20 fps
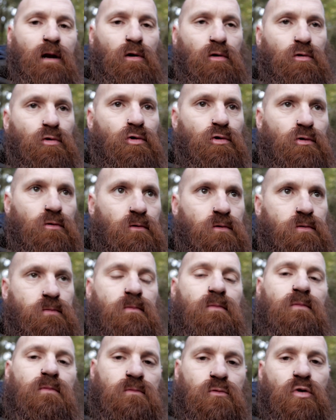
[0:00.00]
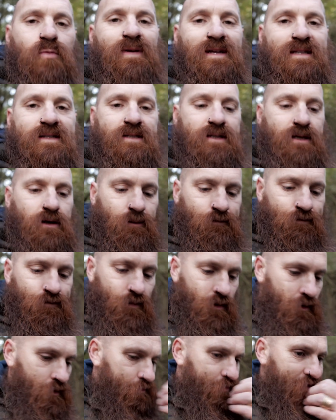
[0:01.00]
Alors le, le pas de tir,
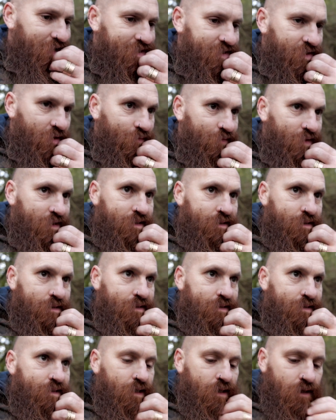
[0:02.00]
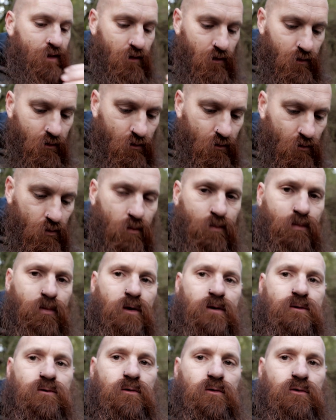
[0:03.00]
presque en fait, c'est le
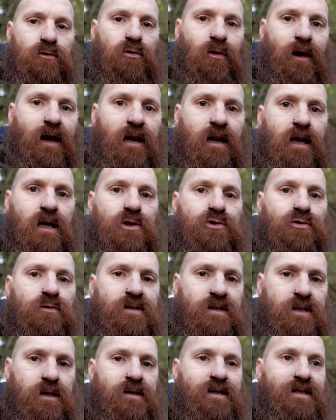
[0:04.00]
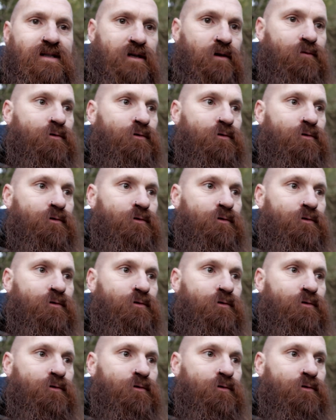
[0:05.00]
poste de réglage de tir des